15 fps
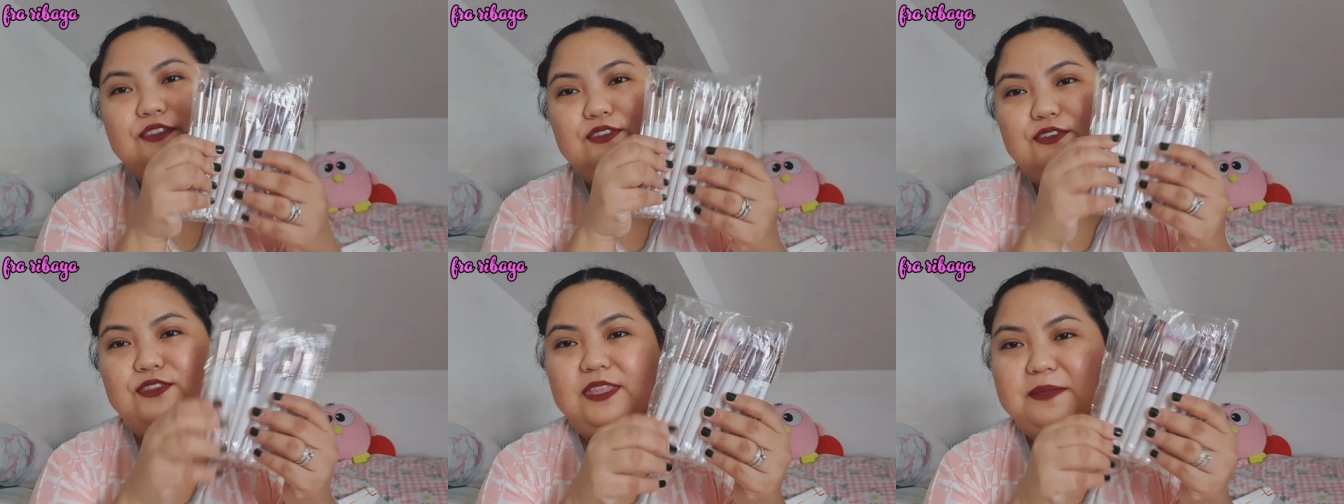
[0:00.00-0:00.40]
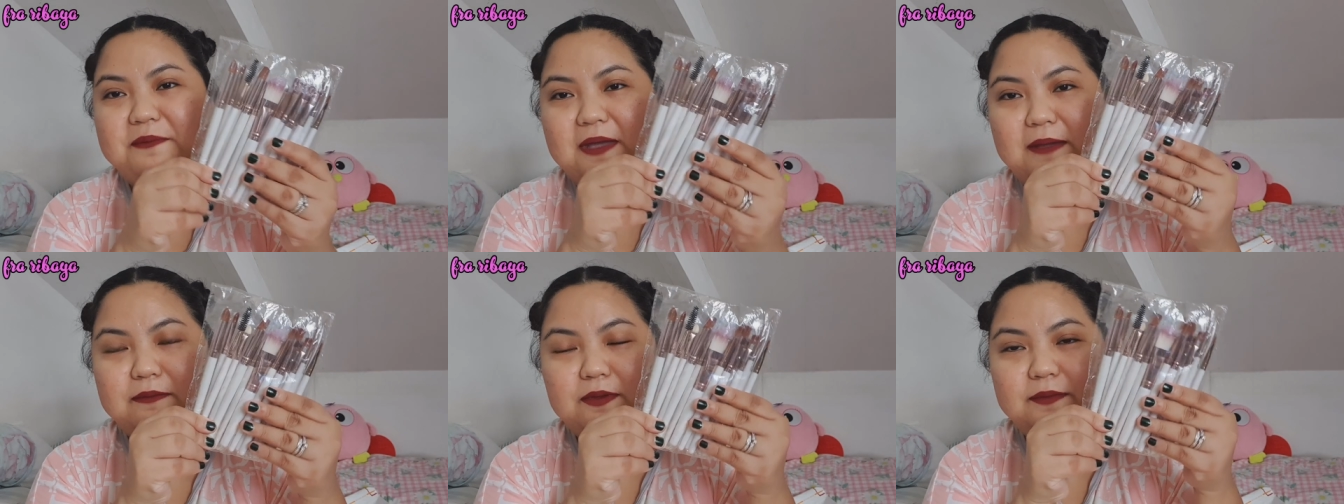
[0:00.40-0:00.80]
So,
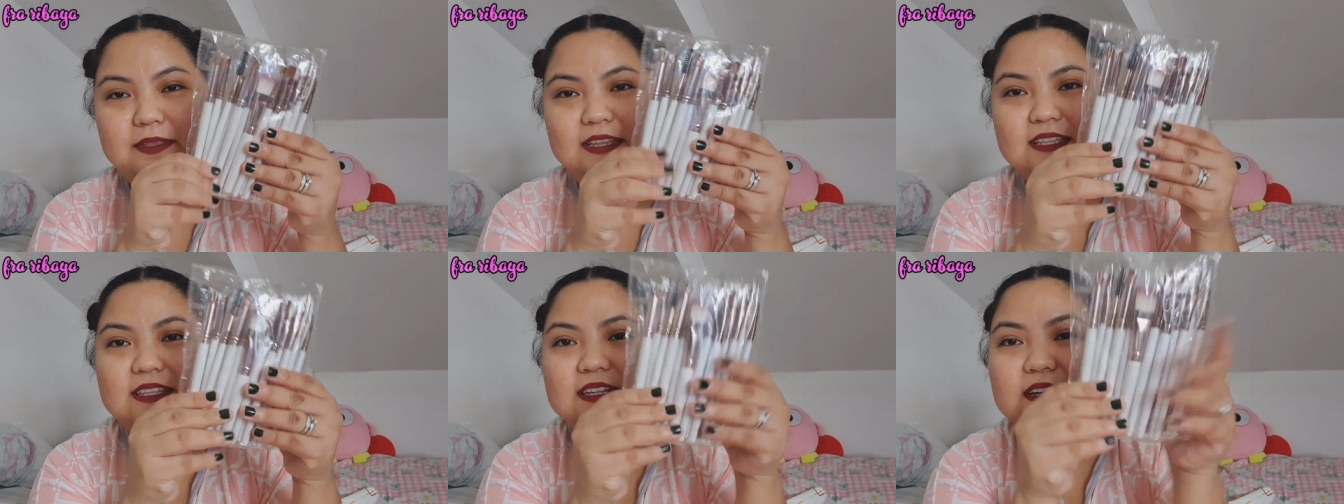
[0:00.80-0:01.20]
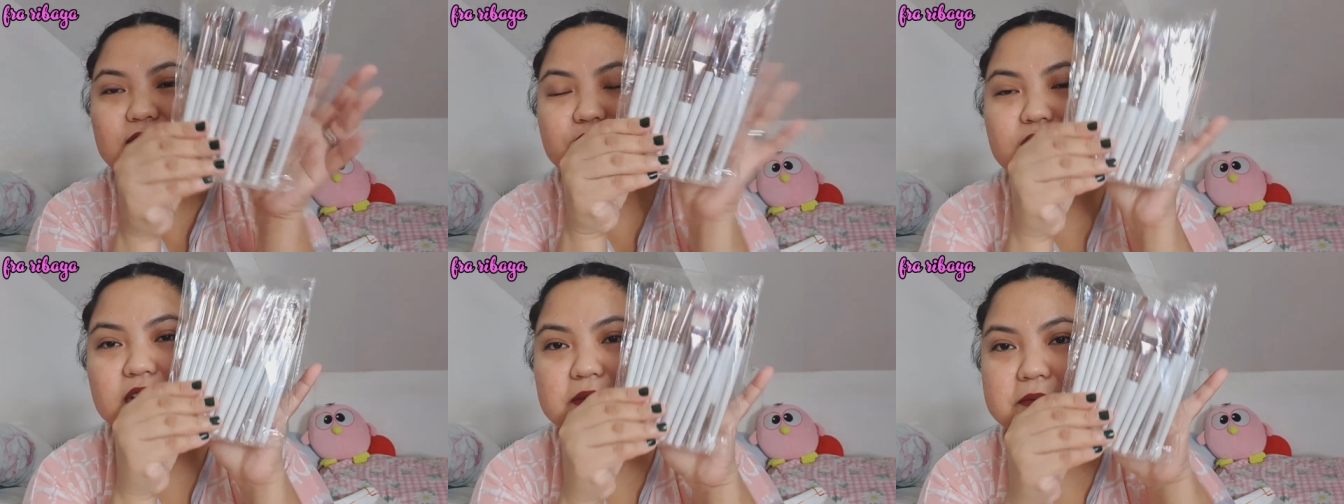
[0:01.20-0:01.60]
diba? Bumili din
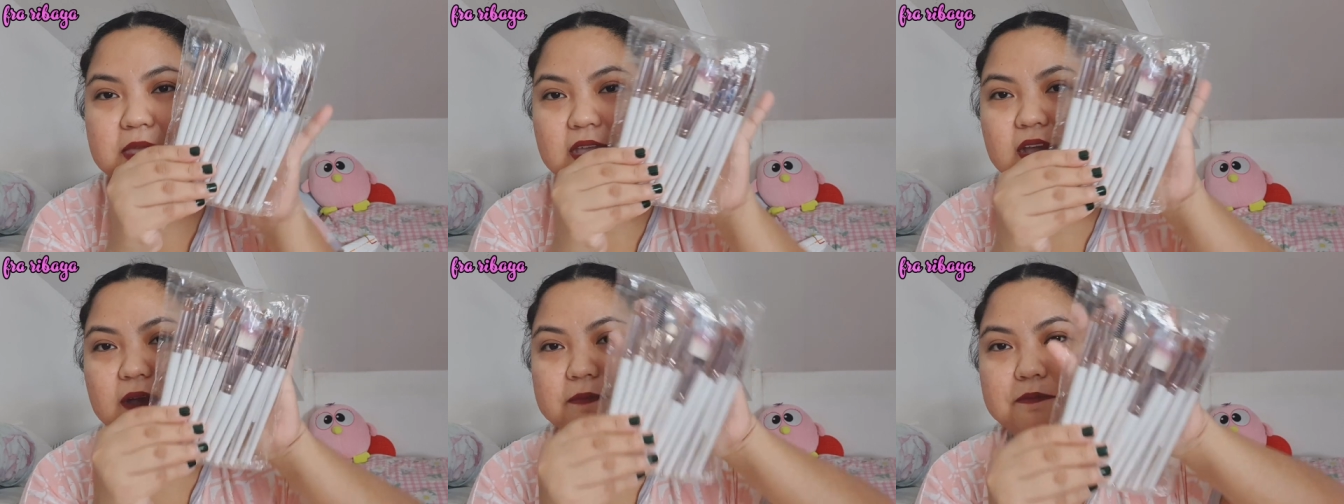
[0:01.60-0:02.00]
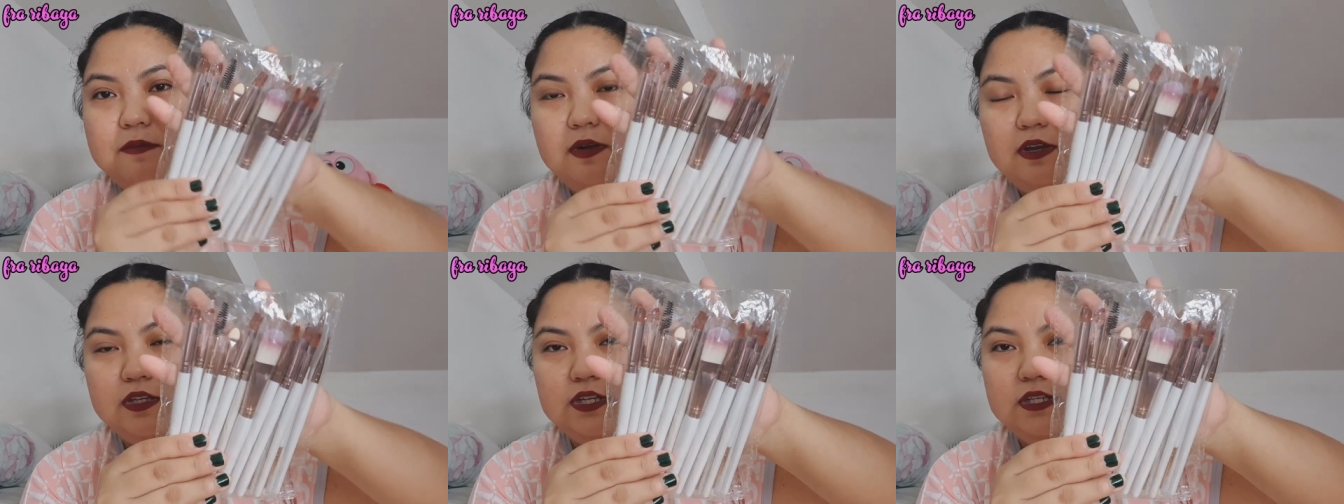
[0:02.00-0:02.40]
ako ng makeup
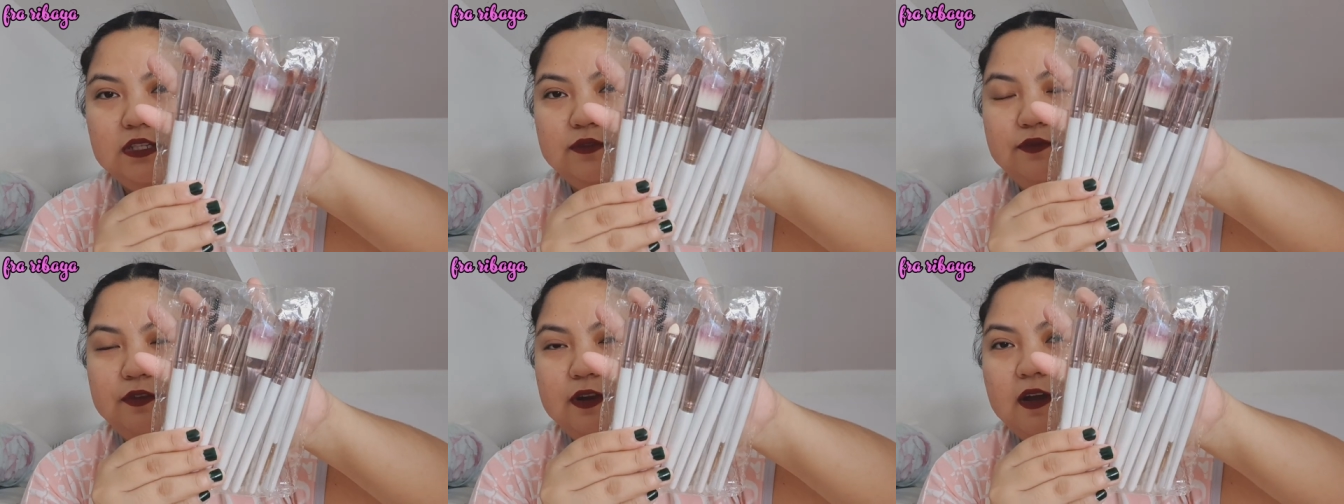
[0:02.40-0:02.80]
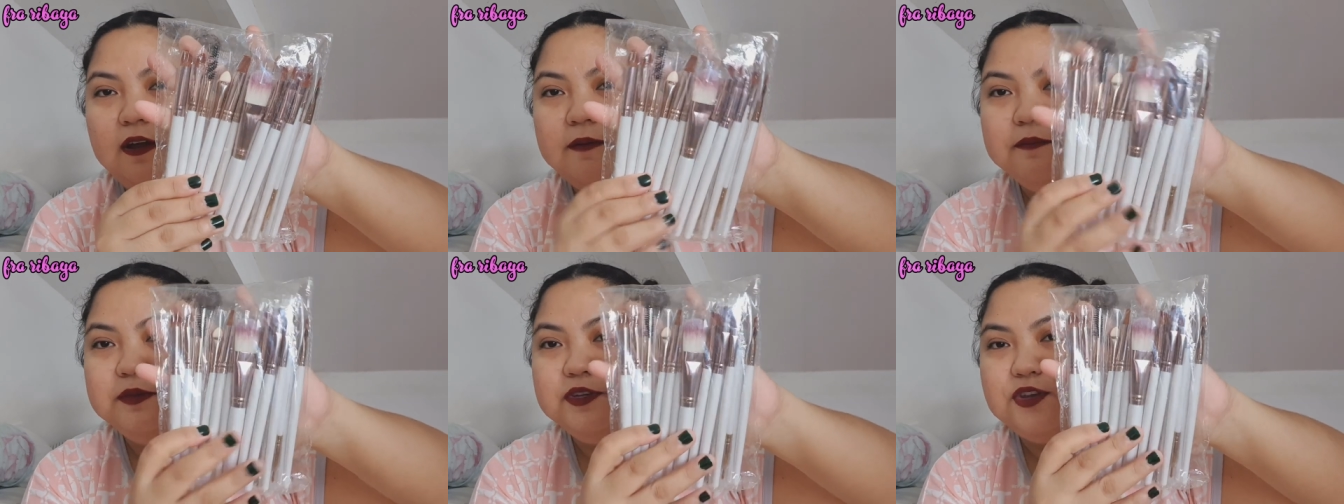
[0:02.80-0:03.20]
brushes
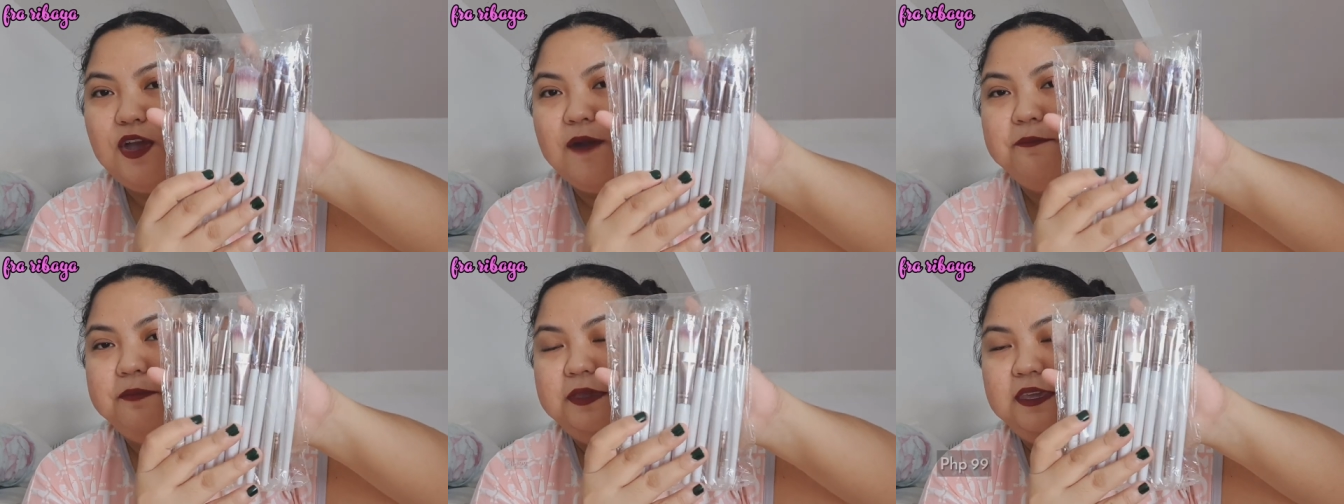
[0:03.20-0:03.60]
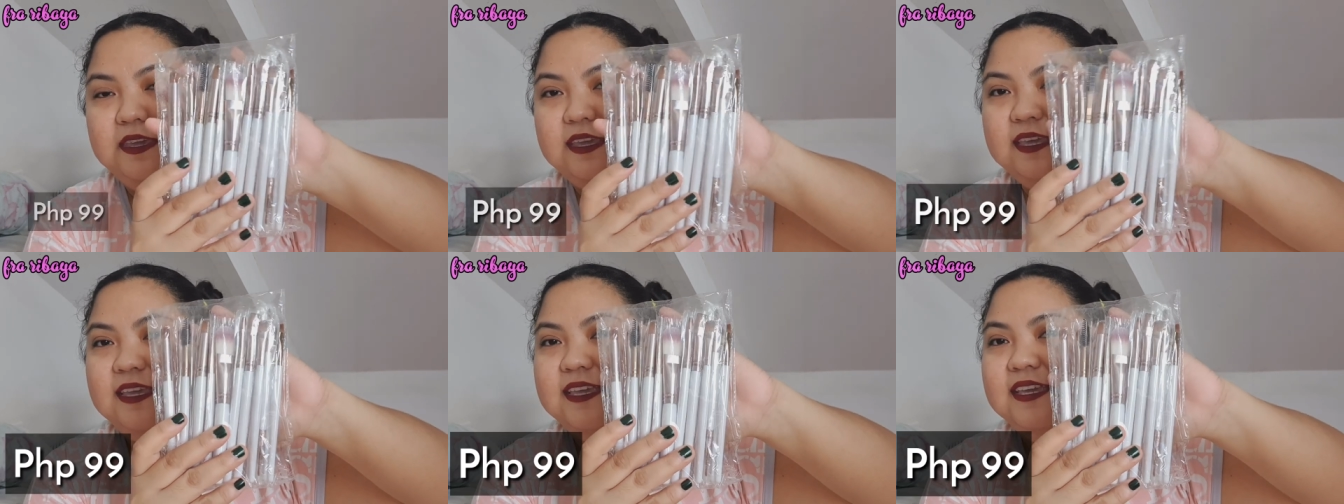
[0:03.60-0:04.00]
from
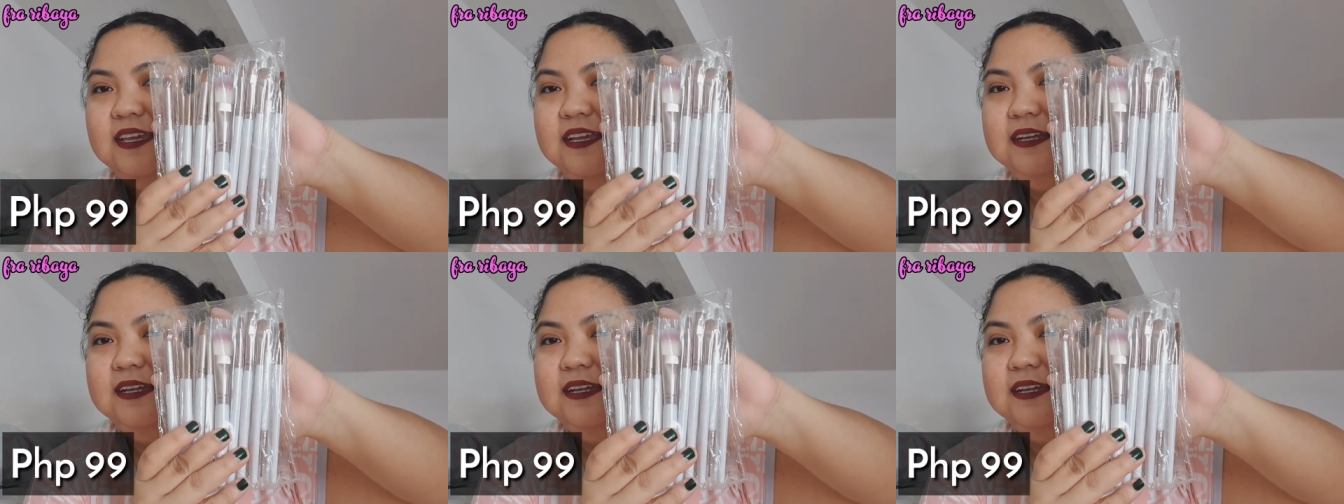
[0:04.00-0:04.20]
Shopee.